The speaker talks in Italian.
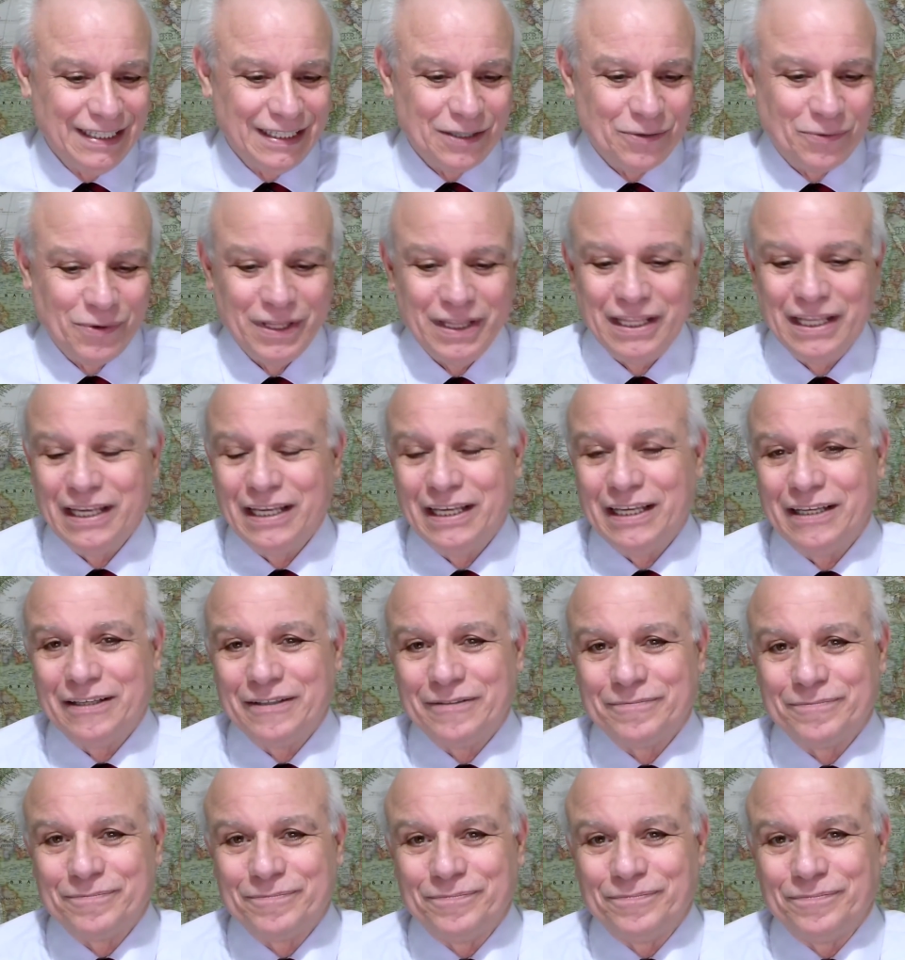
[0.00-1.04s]
Quindi
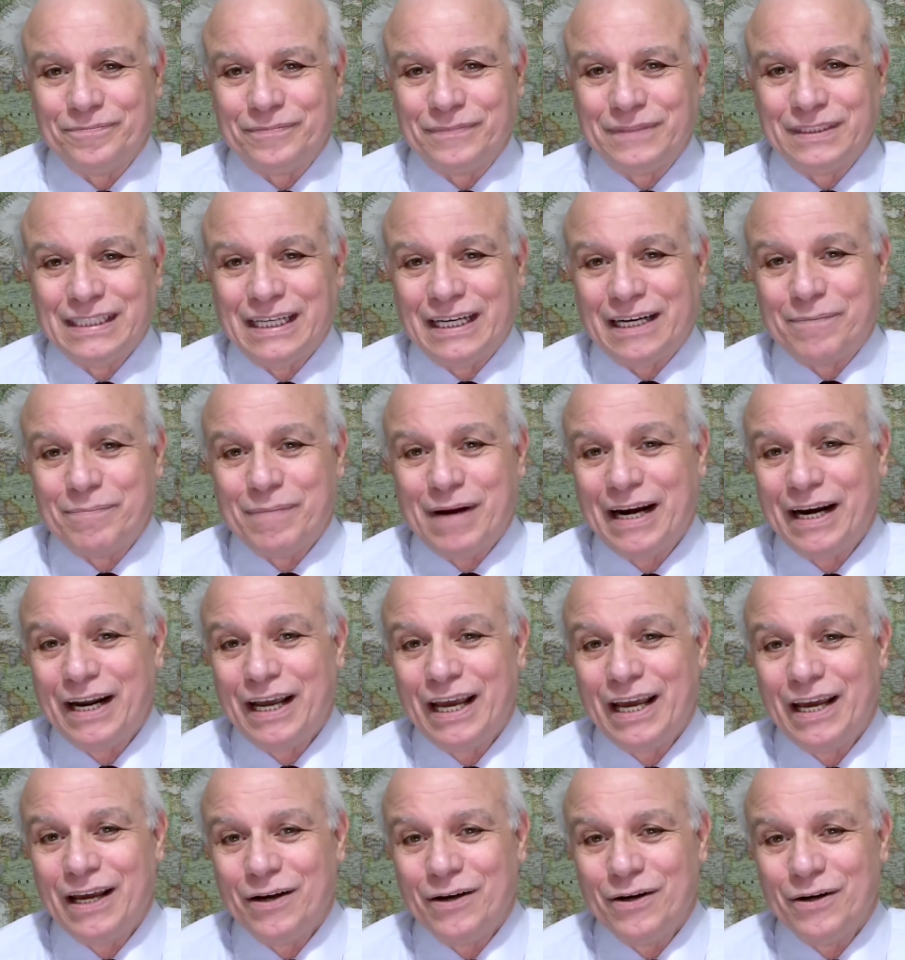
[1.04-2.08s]

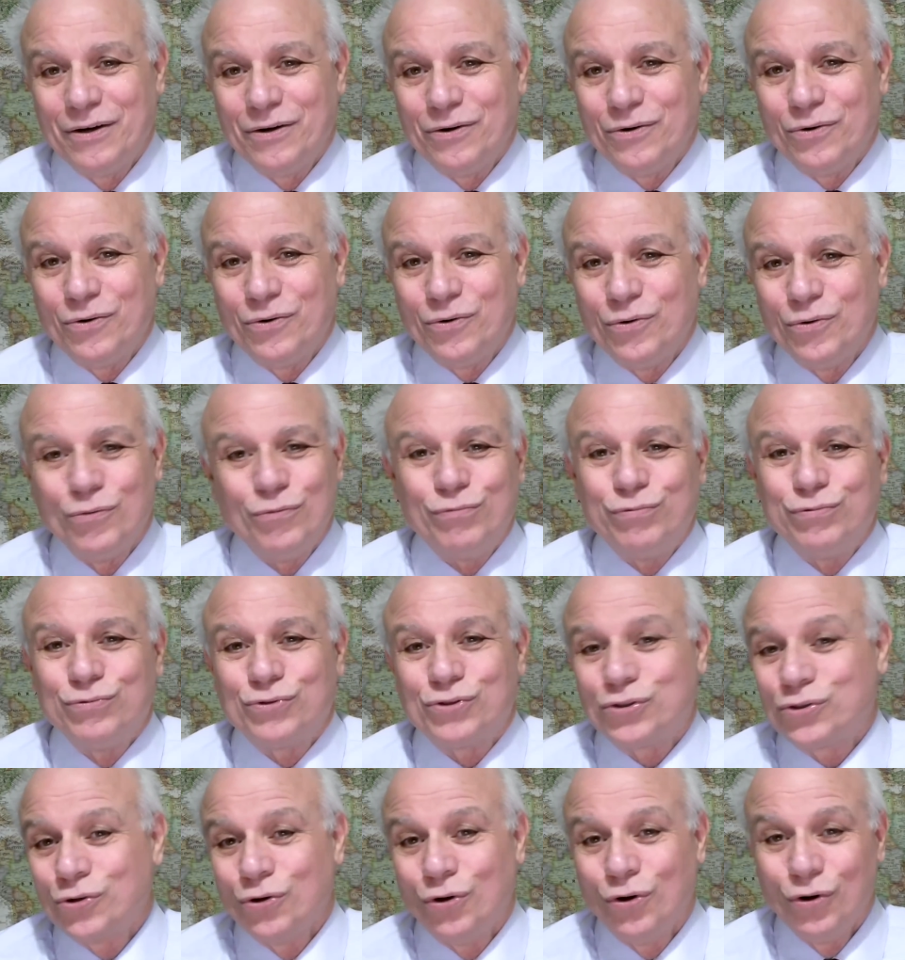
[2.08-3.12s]
rimane un
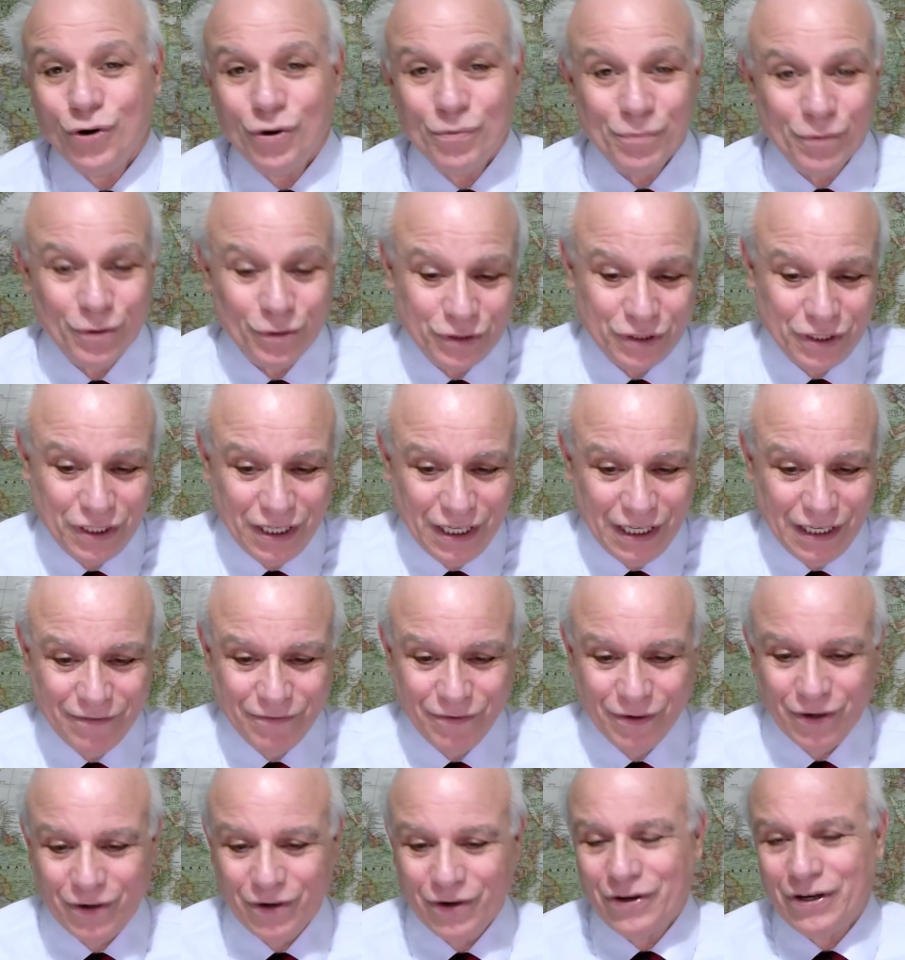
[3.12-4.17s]
solo
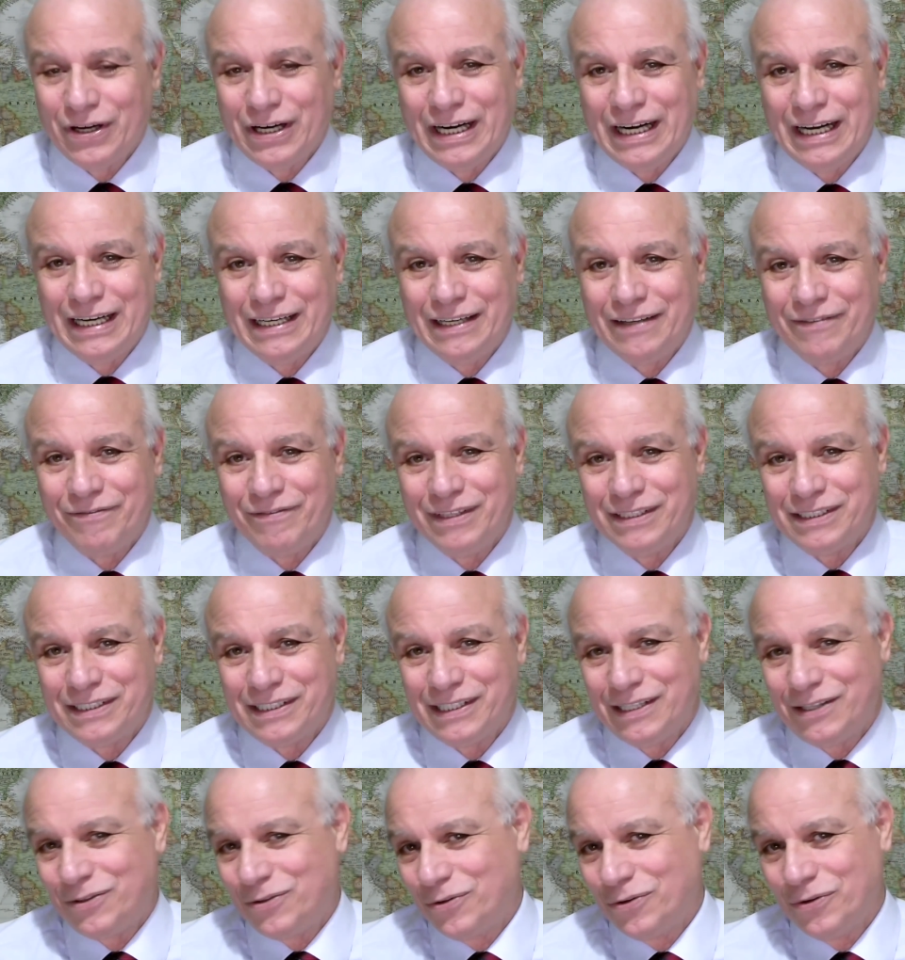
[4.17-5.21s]
motivo
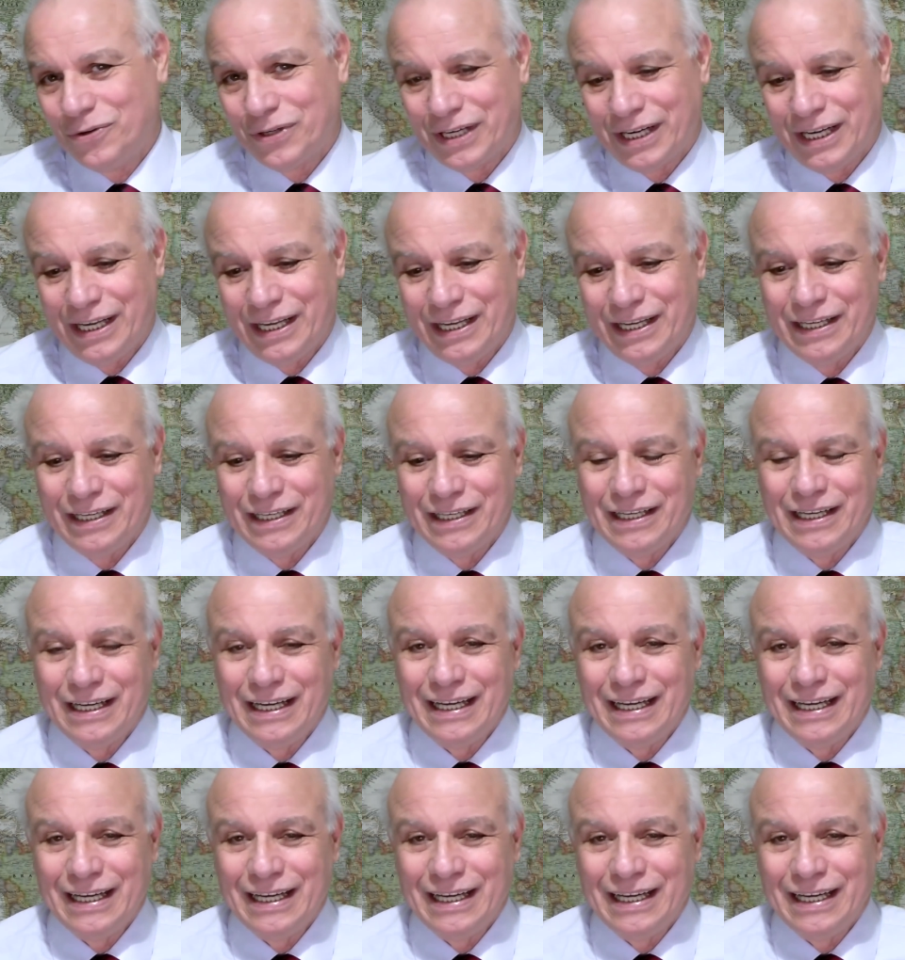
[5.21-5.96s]
all'investitore